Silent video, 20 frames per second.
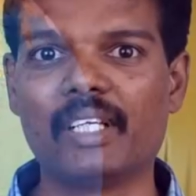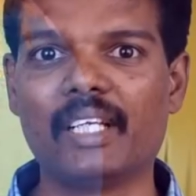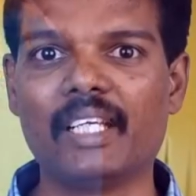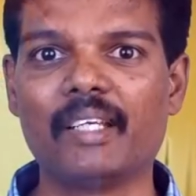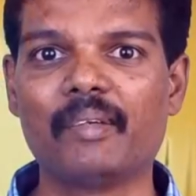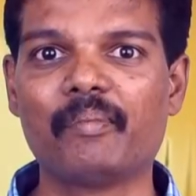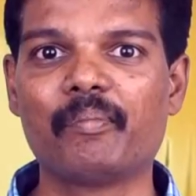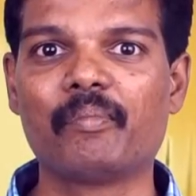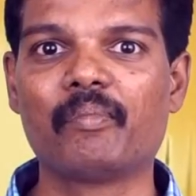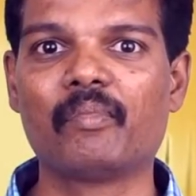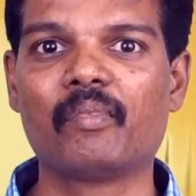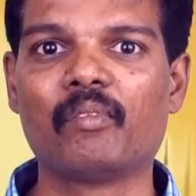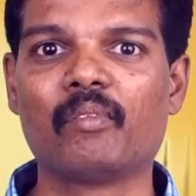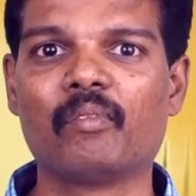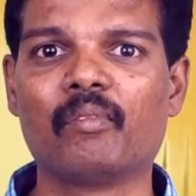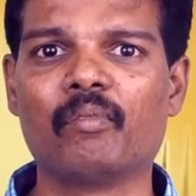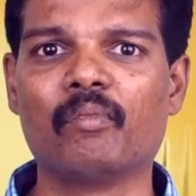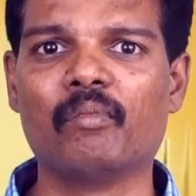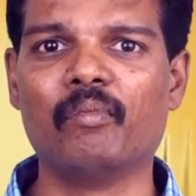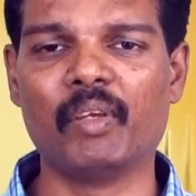சரி
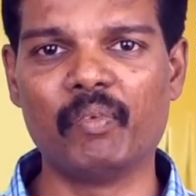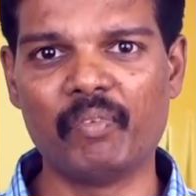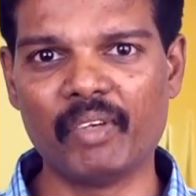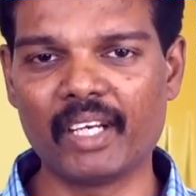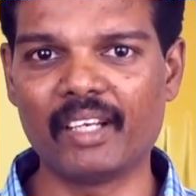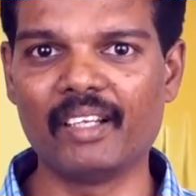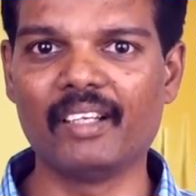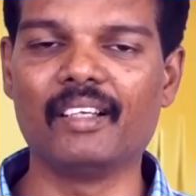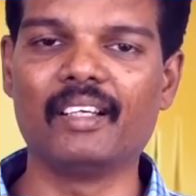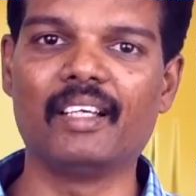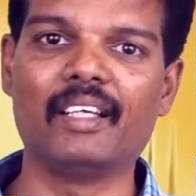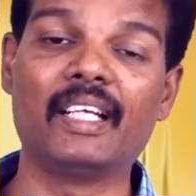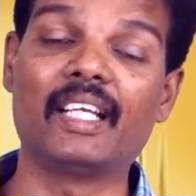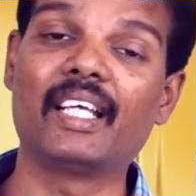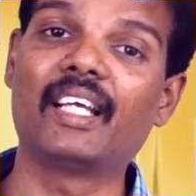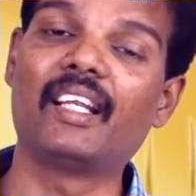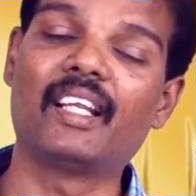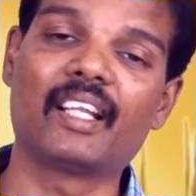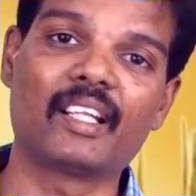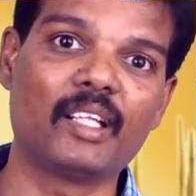வெவ்வேறு
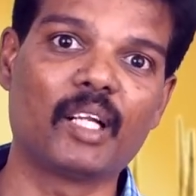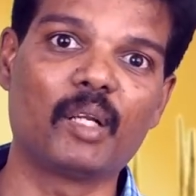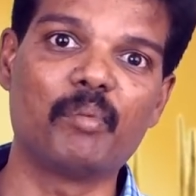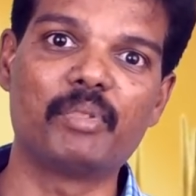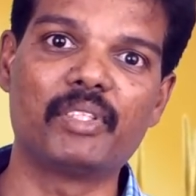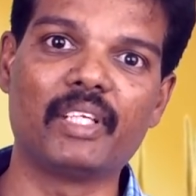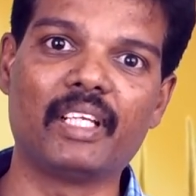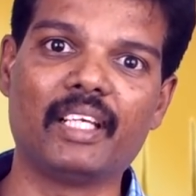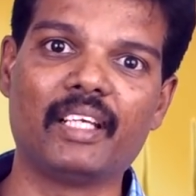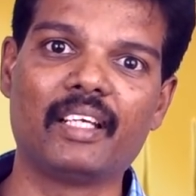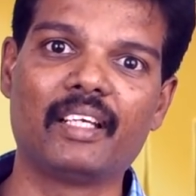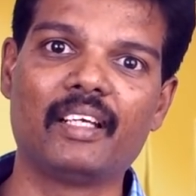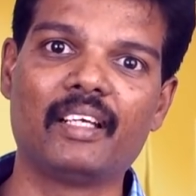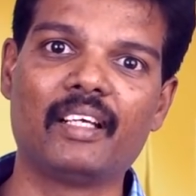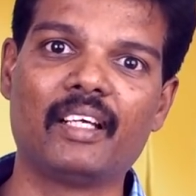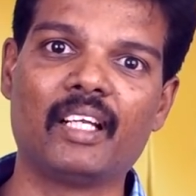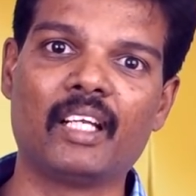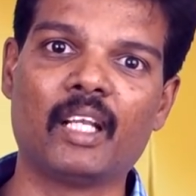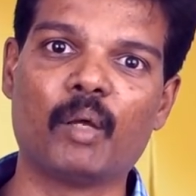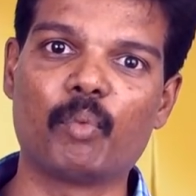இடங்கள் இருந்தாலும் சரி
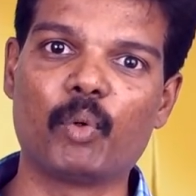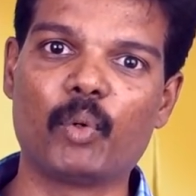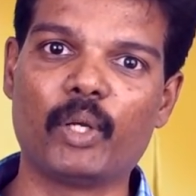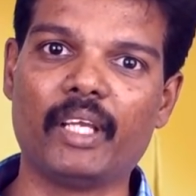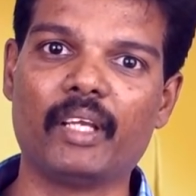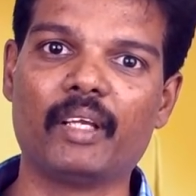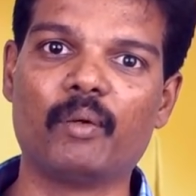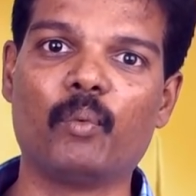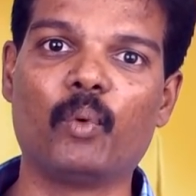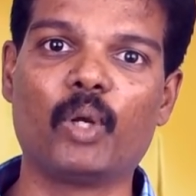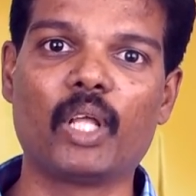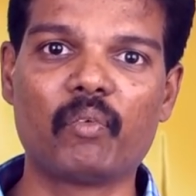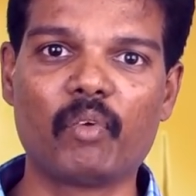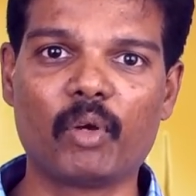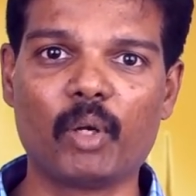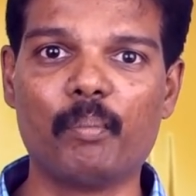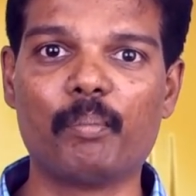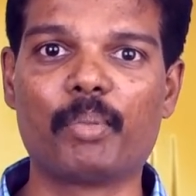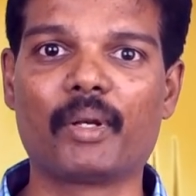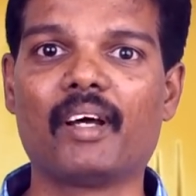நம்மளுடைய
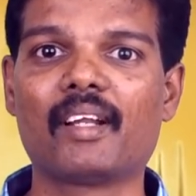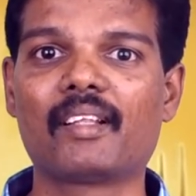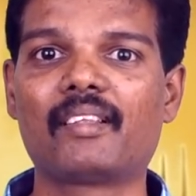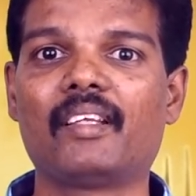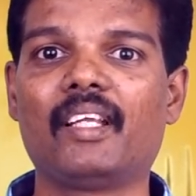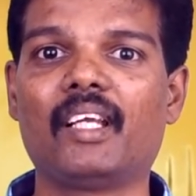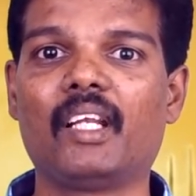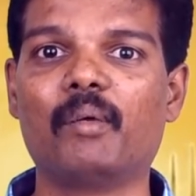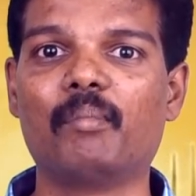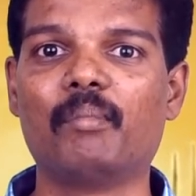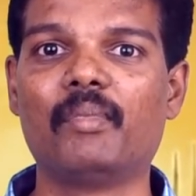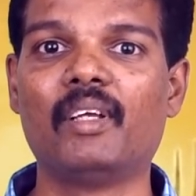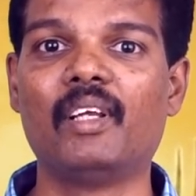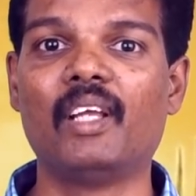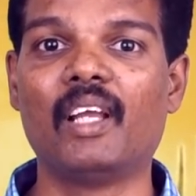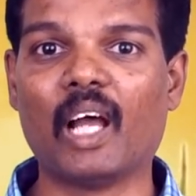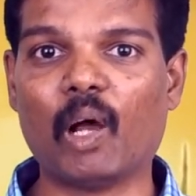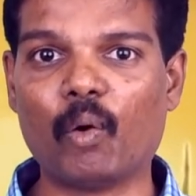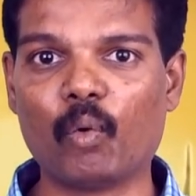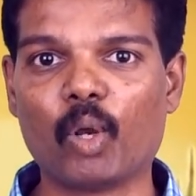உணர்வுகளும் பிரார்த்தனைகளும்
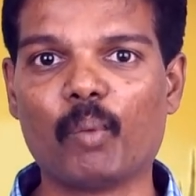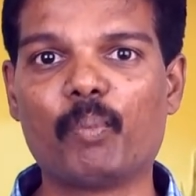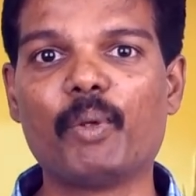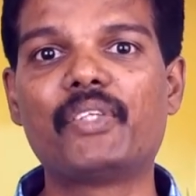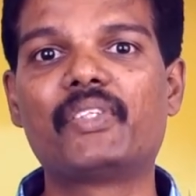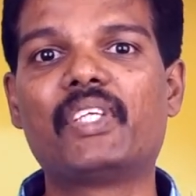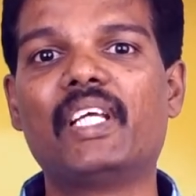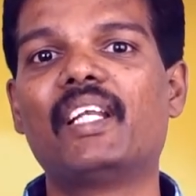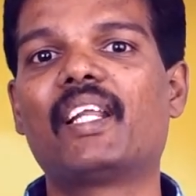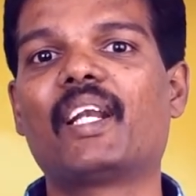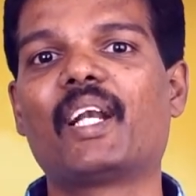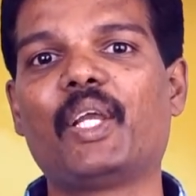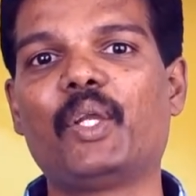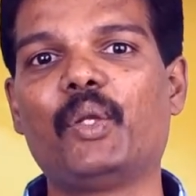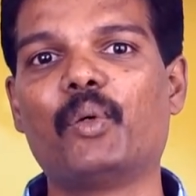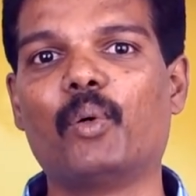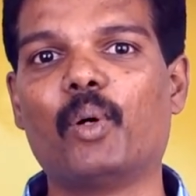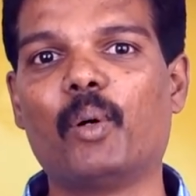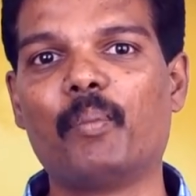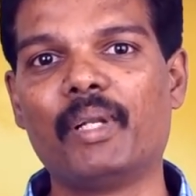அவங்கள போய்
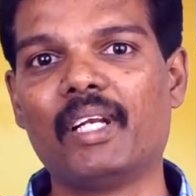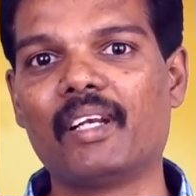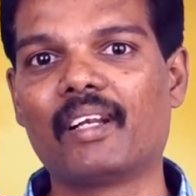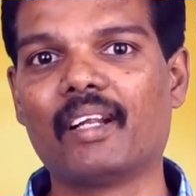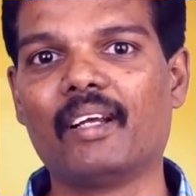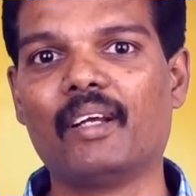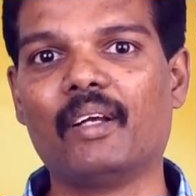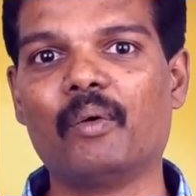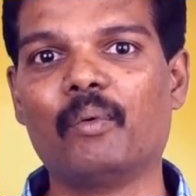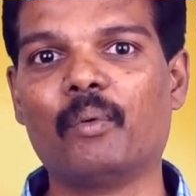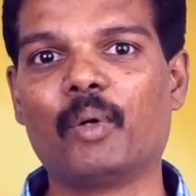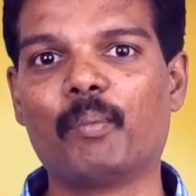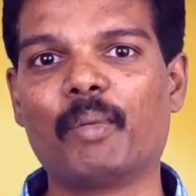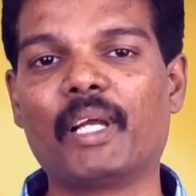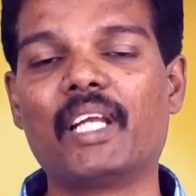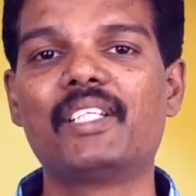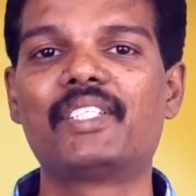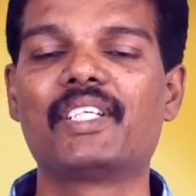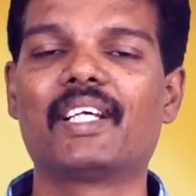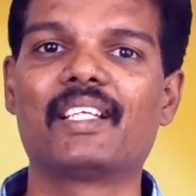சென்றடையும் அப்படின்ற ஒரு
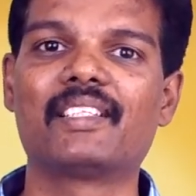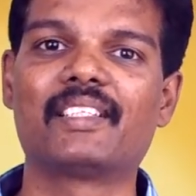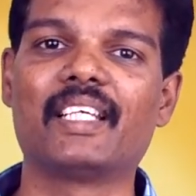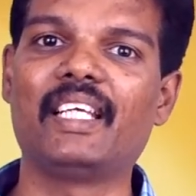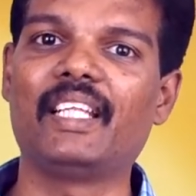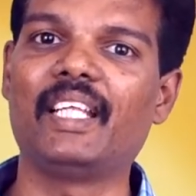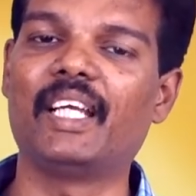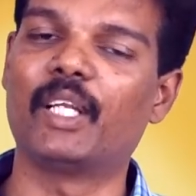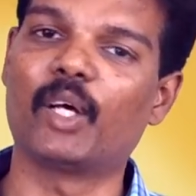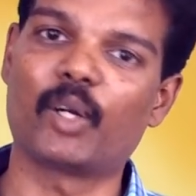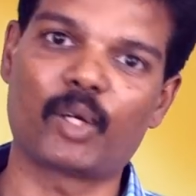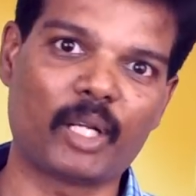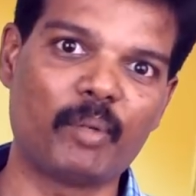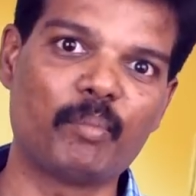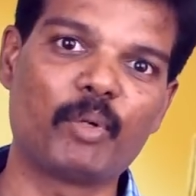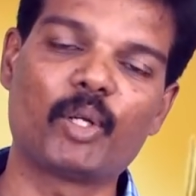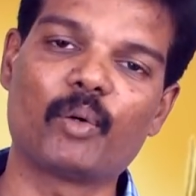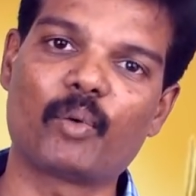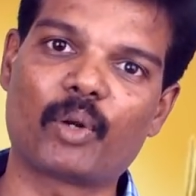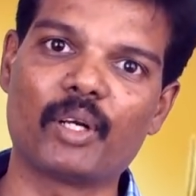மகிழ்ச்சியான செய்தியை டாக்டர்
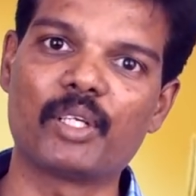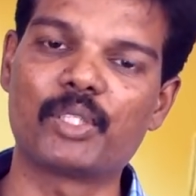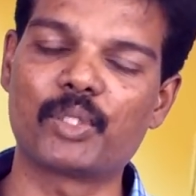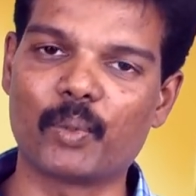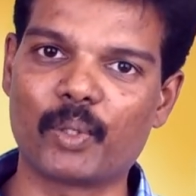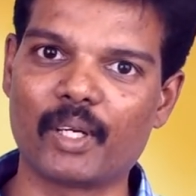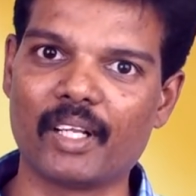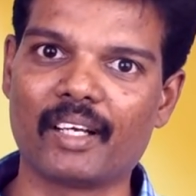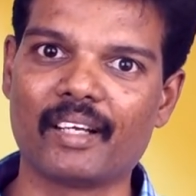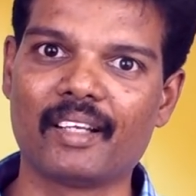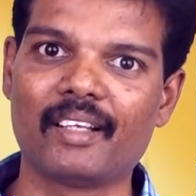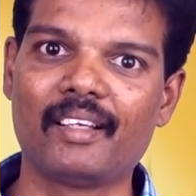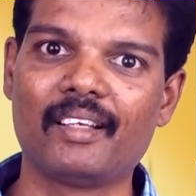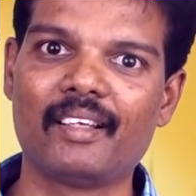எமட்டோ அவர்கள் சொல்றாரு